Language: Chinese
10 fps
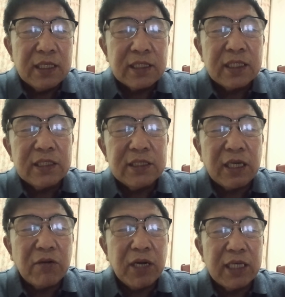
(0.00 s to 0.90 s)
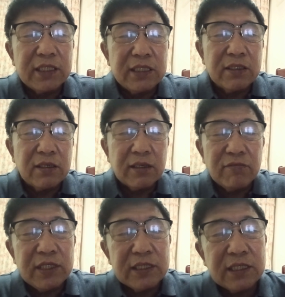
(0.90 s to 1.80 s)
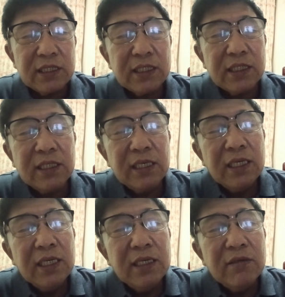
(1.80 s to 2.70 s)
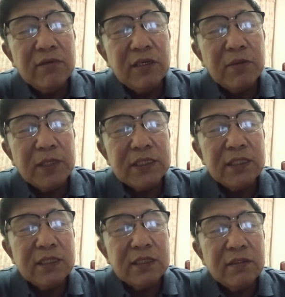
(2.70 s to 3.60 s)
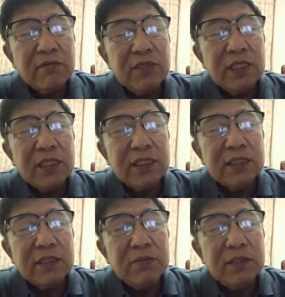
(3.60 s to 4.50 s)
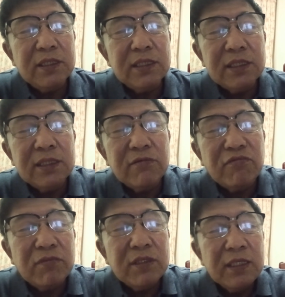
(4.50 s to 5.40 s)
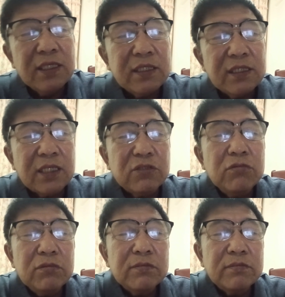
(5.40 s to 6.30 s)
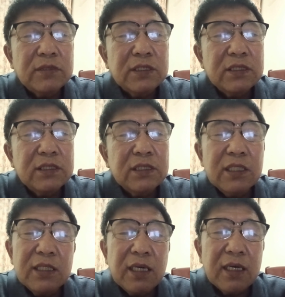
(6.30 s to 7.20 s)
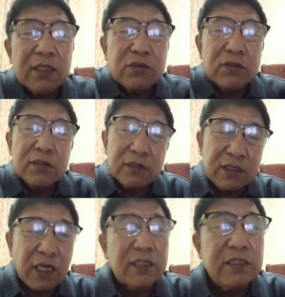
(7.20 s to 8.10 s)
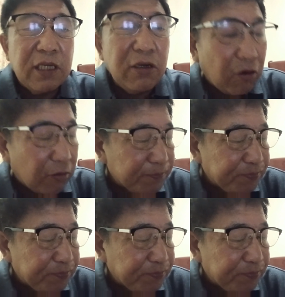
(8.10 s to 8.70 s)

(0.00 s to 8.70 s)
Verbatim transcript: 他那个讲话还提到了为这个为老百姓、为人民大众，这个讲的挺好。